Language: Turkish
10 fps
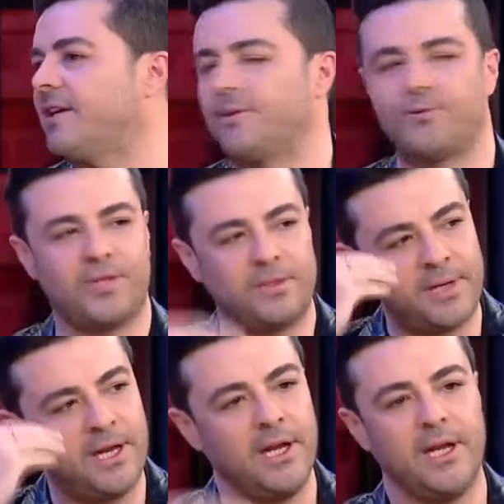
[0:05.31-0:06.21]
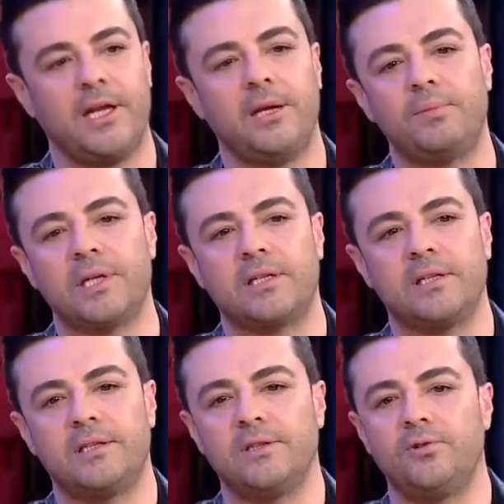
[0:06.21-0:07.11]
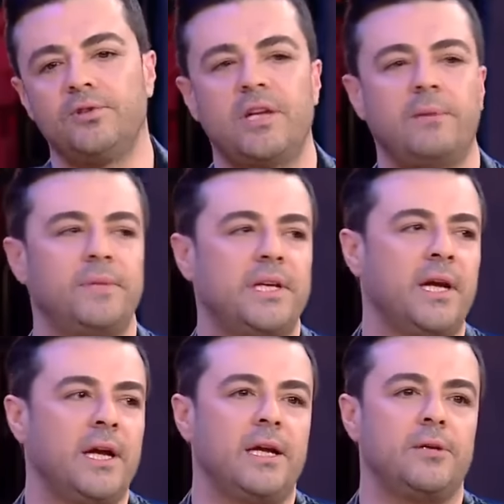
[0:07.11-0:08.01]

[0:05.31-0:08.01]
var ya üzerime e, bırakıldığı günden beri